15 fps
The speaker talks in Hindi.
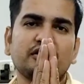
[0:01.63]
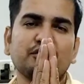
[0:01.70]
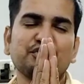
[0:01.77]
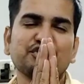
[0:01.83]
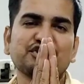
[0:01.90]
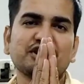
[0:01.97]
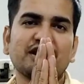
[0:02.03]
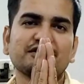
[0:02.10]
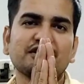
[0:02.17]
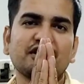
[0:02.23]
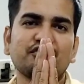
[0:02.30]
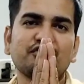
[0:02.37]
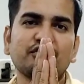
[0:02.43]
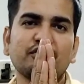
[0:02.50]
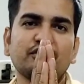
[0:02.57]
नमस्कार
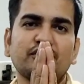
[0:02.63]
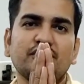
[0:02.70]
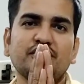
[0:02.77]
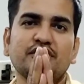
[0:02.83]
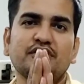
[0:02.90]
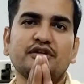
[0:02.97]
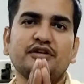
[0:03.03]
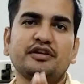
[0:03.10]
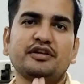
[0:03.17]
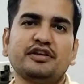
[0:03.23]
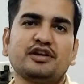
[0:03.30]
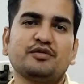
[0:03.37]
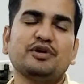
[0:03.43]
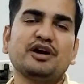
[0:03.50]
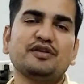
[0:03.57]
साथियों
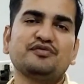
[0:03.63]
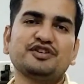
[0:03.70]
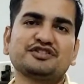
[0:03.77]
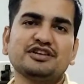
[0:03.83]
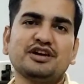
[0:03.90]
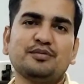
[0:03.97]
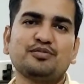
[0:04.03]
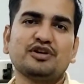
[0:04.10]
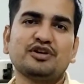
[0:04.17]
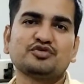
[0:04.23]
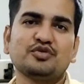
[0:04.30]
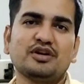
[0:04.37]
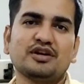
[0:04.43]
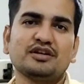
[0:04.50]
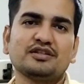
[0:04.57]
एक बार फिर से आपका
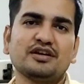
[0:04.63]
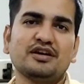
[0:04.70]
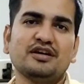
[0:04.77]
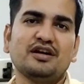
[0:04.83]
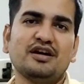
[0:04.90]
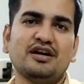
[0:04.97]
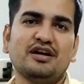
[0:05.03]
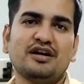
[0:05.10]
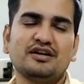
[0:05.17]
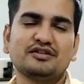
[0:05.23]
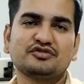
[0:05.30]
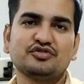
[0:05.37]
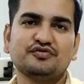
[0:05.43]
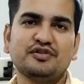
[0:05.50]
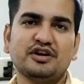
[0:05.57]
स्वागत है आर
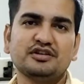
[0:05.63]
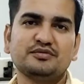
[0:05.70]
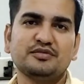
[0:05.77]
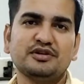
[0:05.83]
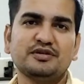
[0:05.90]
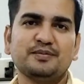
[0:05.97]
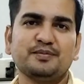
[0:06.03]
सोफाज में